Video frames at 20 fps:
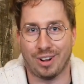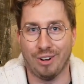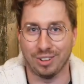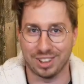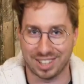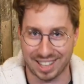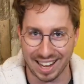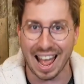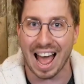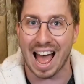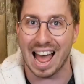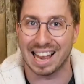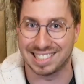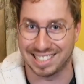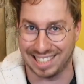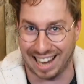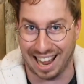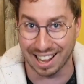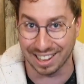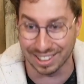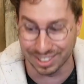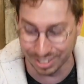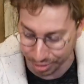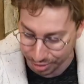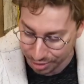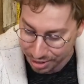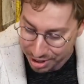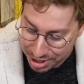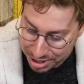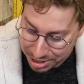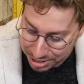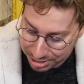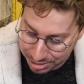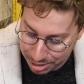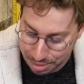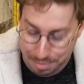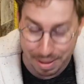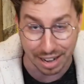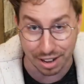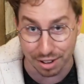le côté hasardeux
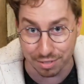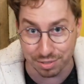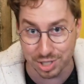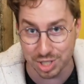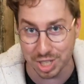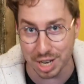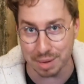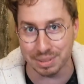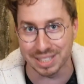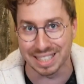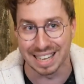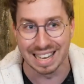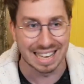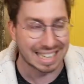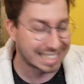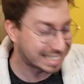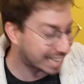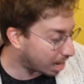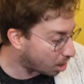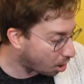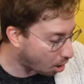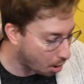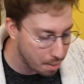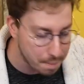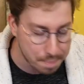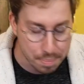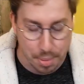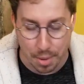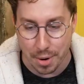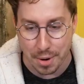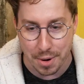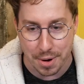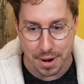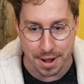de Bag of Chips, ça l'a un peu.